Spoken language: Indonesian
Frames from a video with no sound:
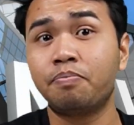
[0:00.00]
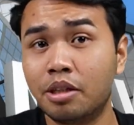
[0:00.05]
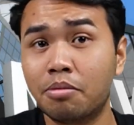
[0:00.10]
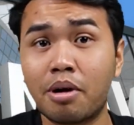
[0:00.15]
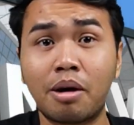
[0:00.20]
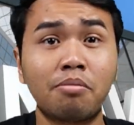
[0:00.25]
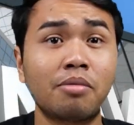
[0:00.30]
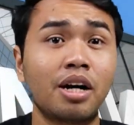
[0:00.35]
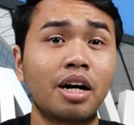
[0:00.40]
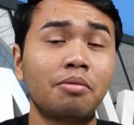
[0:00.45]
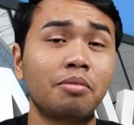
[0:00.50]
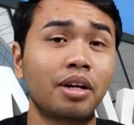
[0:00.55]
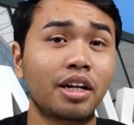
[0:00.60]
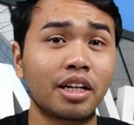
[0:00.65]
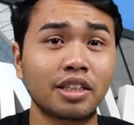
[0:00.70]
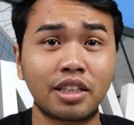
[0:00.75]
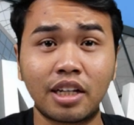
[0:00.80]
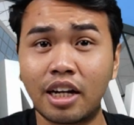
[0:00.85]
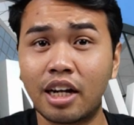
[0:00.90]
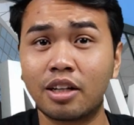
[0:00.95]
Di bank-bank
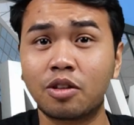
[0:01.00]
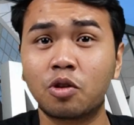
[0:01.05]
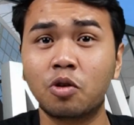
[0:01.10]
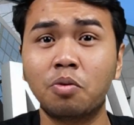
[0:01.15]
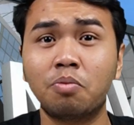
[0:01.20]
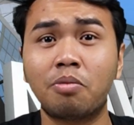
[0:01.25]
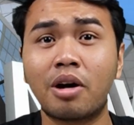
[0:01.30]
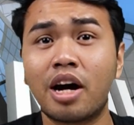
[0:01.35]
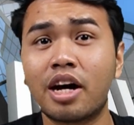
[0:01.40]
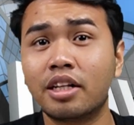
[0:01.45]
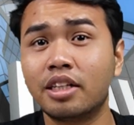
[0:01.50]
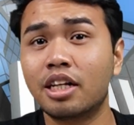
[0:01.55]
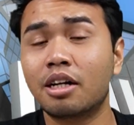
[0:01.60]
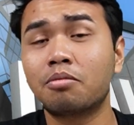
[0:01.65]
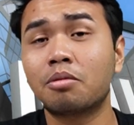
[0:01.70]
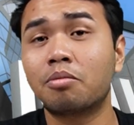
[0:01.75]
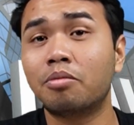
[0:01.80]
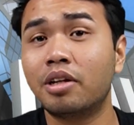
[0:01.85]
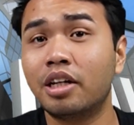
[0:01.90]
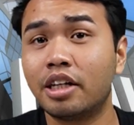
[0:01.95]
Amerika Serikat tuh banyak
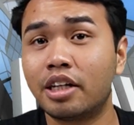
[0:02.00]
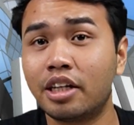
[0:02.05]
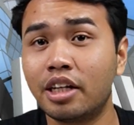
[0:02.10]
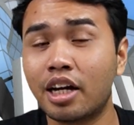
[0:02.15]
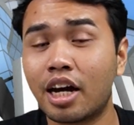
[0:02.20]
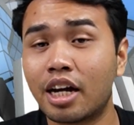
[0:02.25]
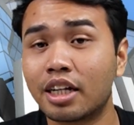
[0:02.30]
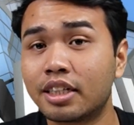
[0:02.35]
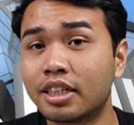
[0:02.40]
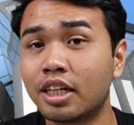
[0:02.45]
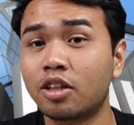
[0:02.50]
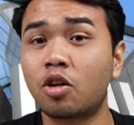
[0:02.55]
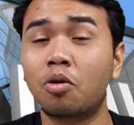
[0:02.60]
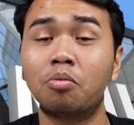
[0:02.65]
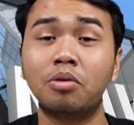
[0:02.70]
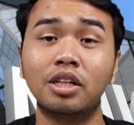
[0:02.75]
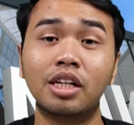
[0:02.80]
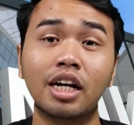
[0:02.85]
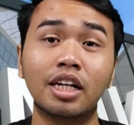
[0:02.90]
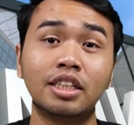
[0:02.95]
memiliki aset
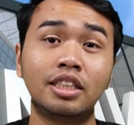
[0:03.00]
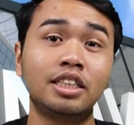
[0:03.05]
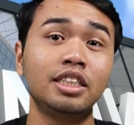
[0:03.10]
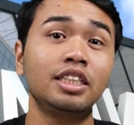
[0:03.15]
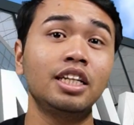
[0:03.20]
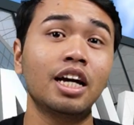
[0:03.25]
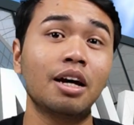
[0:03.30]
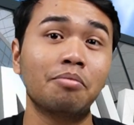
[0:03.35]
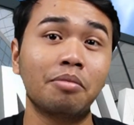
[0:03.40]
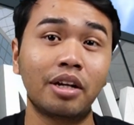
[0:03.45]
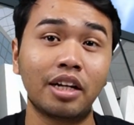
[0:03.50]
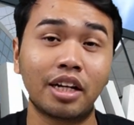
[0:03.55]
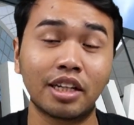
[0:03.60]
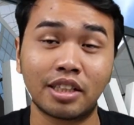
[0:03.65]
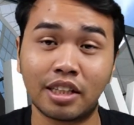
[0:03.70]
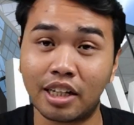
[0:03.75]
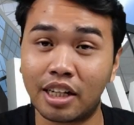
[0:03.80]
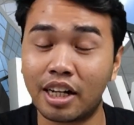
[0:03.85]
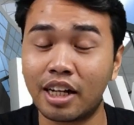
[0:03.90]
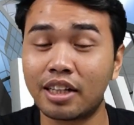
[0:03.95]
obligasi Amerika
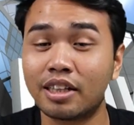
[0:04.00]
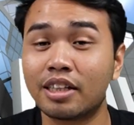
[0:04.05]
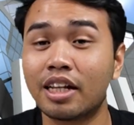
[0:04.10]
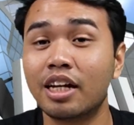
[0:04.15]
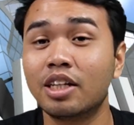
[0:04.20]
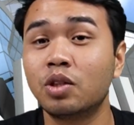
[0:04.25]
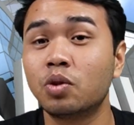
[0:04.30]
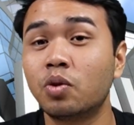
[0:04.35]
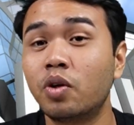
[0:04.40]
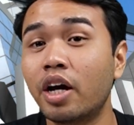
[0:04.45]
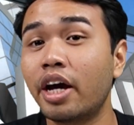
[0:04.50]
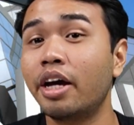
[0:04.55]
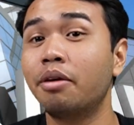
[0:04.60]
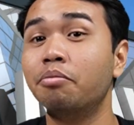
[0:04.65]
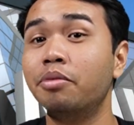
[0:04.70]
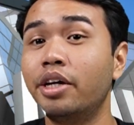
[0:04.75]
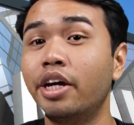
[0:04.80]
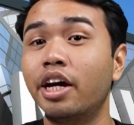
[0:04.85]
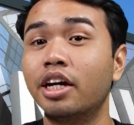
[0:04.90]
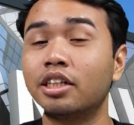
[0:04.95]
Serikat dan juga
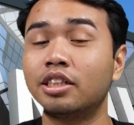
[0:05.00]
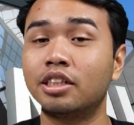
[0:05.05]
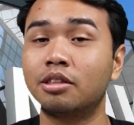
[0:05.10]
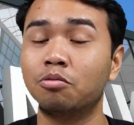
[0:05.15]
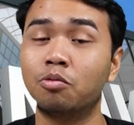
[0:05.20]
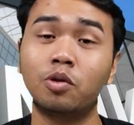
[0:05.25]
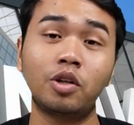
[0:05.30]
MBS.